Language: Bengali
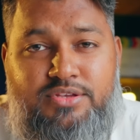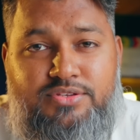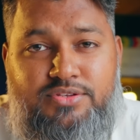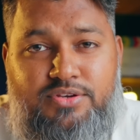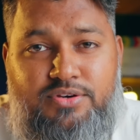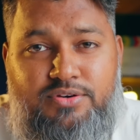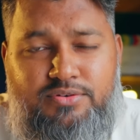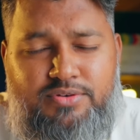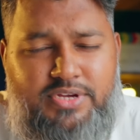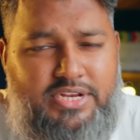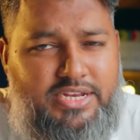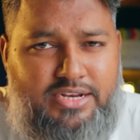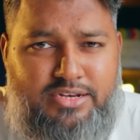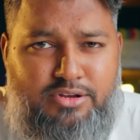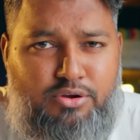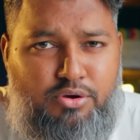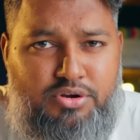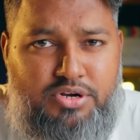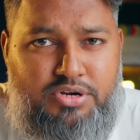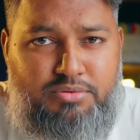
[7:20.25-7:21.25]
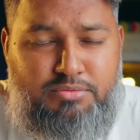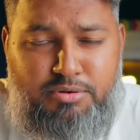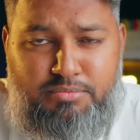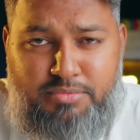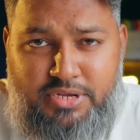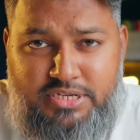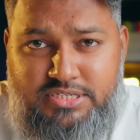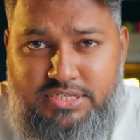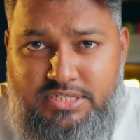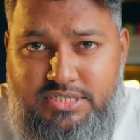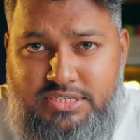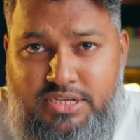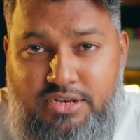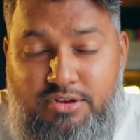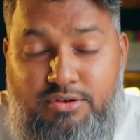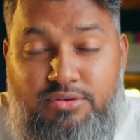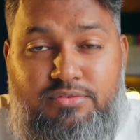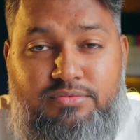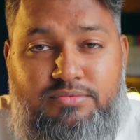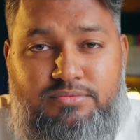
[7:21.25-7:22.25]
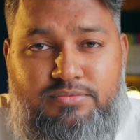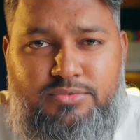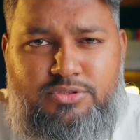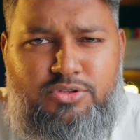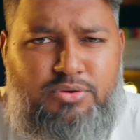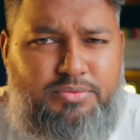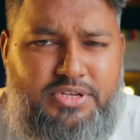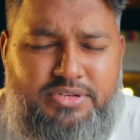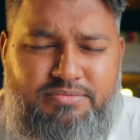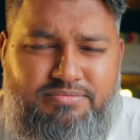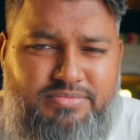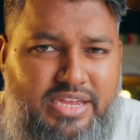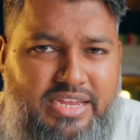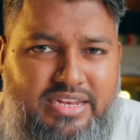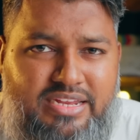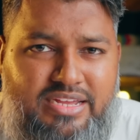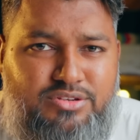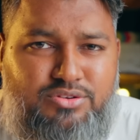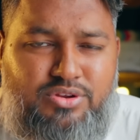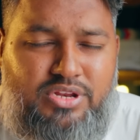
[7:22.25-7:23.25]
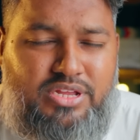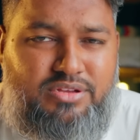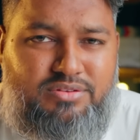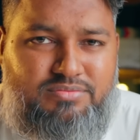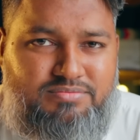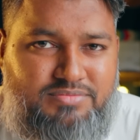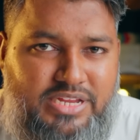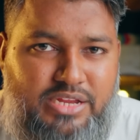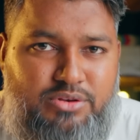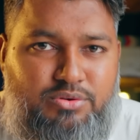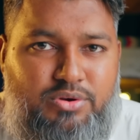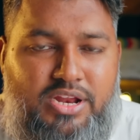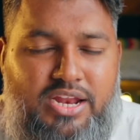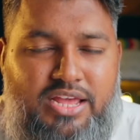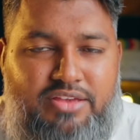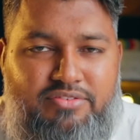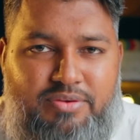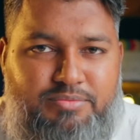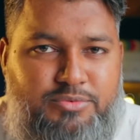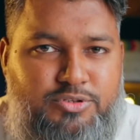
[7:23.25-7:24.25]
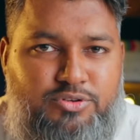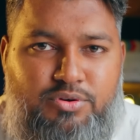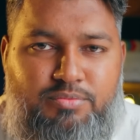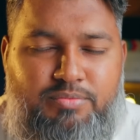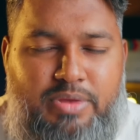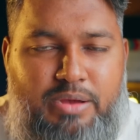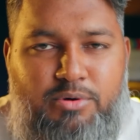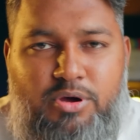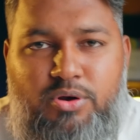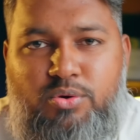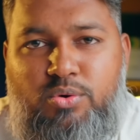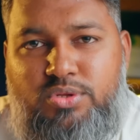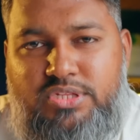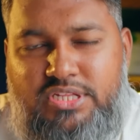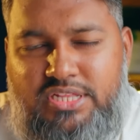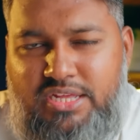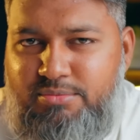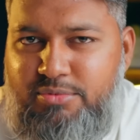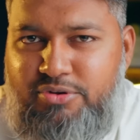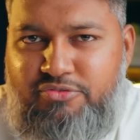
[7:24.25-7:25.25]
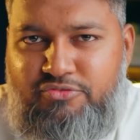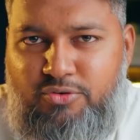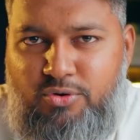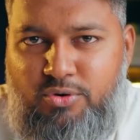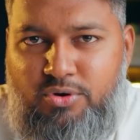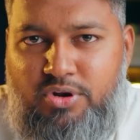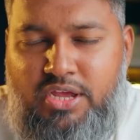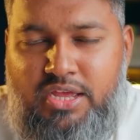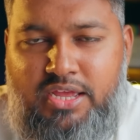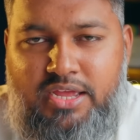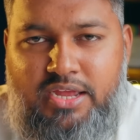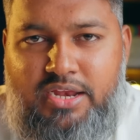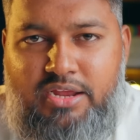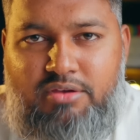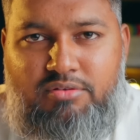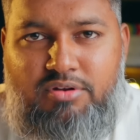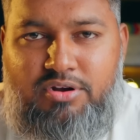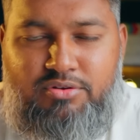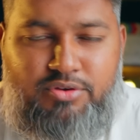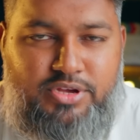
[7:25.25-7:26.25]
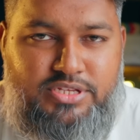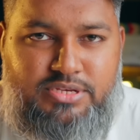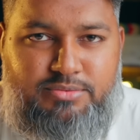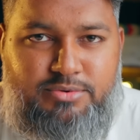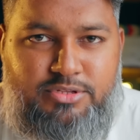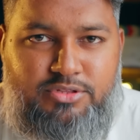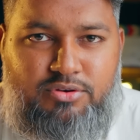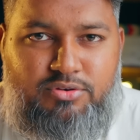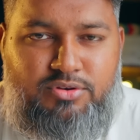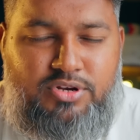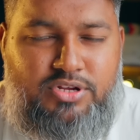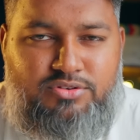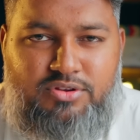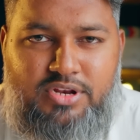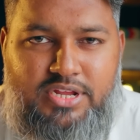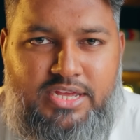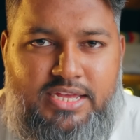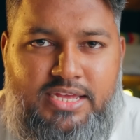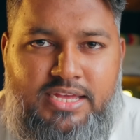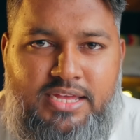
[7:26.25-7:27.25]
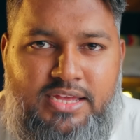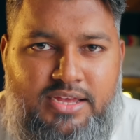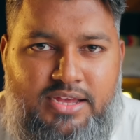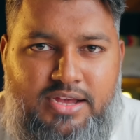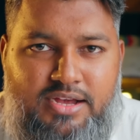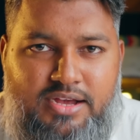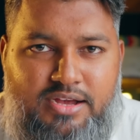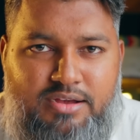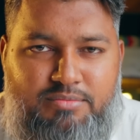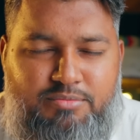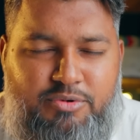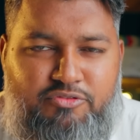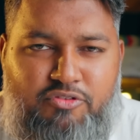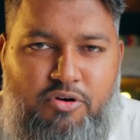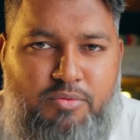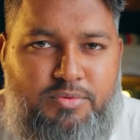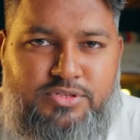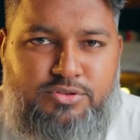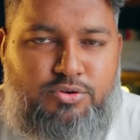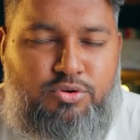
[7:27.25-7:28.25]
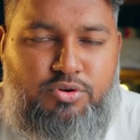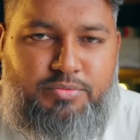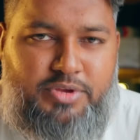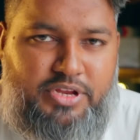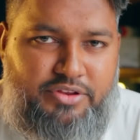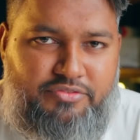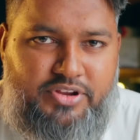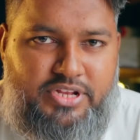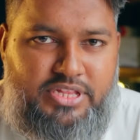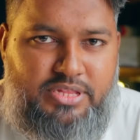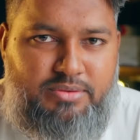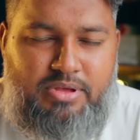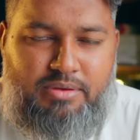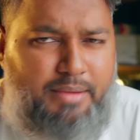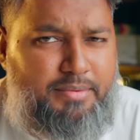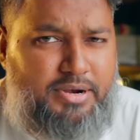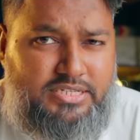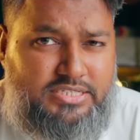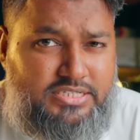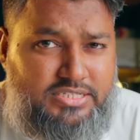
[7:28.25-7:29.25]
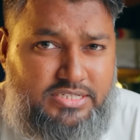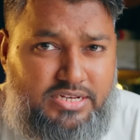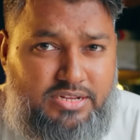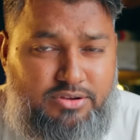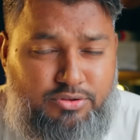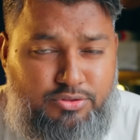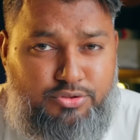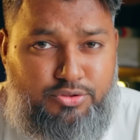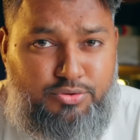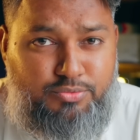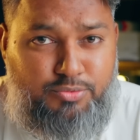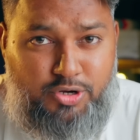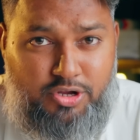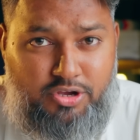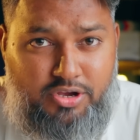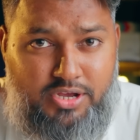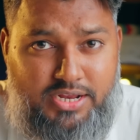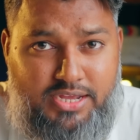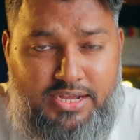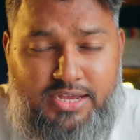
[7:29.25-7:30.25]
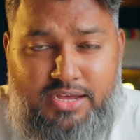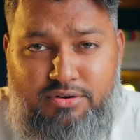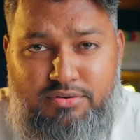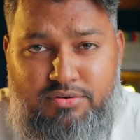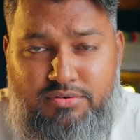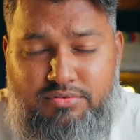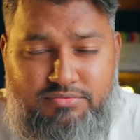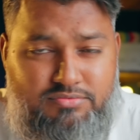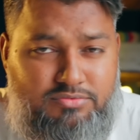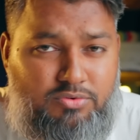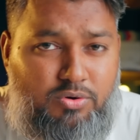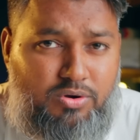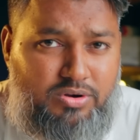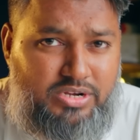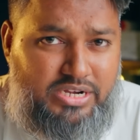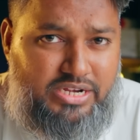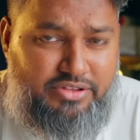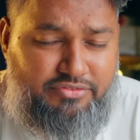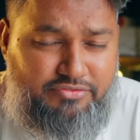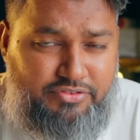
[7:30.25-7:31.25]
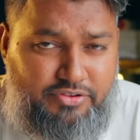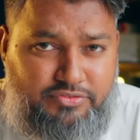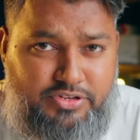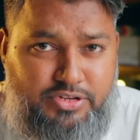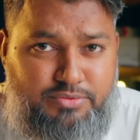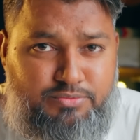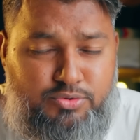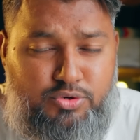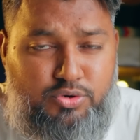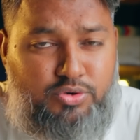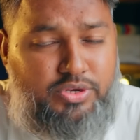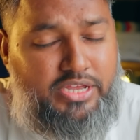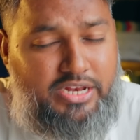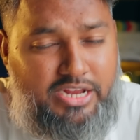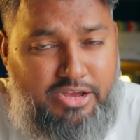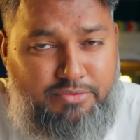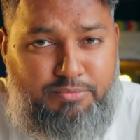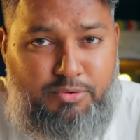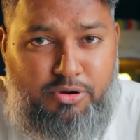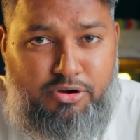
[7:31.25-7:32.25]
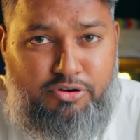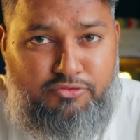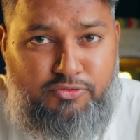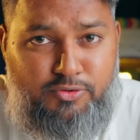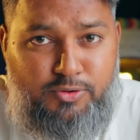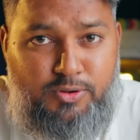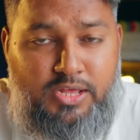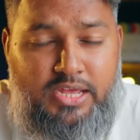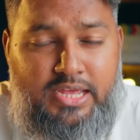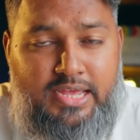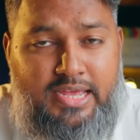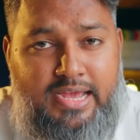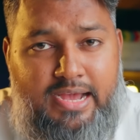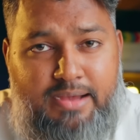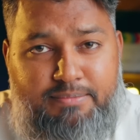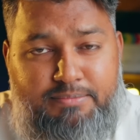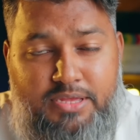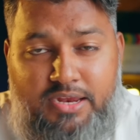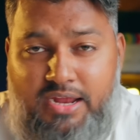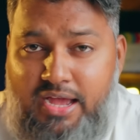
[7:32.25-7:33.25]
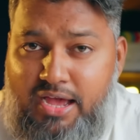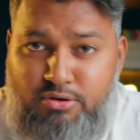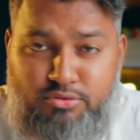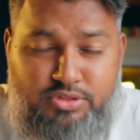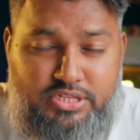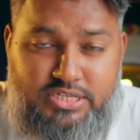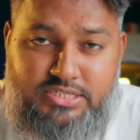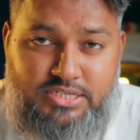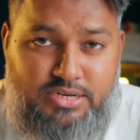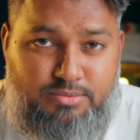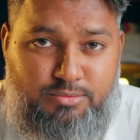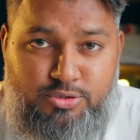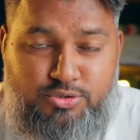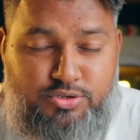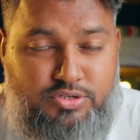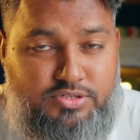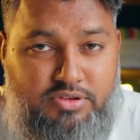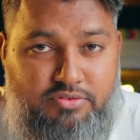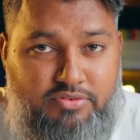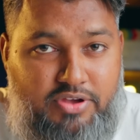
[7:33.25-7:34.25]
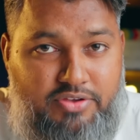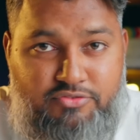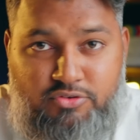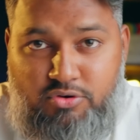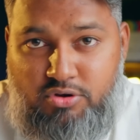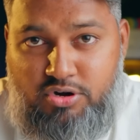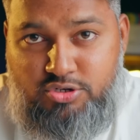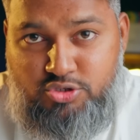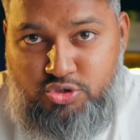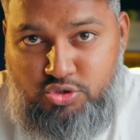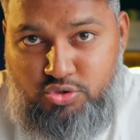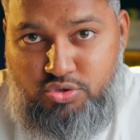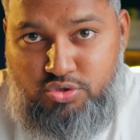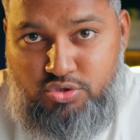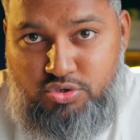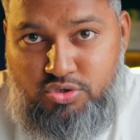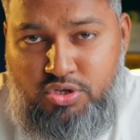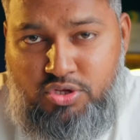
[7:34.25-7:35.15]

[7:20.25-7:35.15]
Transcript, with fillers: সো এটা একটা অনারেবল মেনশন ছিল তবে এটা আসলে ডে টু ডে লাইফ আপনি যখন ব্যবহার করতে থাকবেন ফোন রেগুলার হয়ে যাবে তখন আসলে পারফরমেন্স কোনো বেনিফিট দিবে আমার কাছে সেটা অন্তত মনে হয় না কারণ অলরেডি ফিফটিন প্রো এনাফ পাওয়ারফুল আপনার আরও আরও তিন চার বছর সার্ভাইভ করার জন্য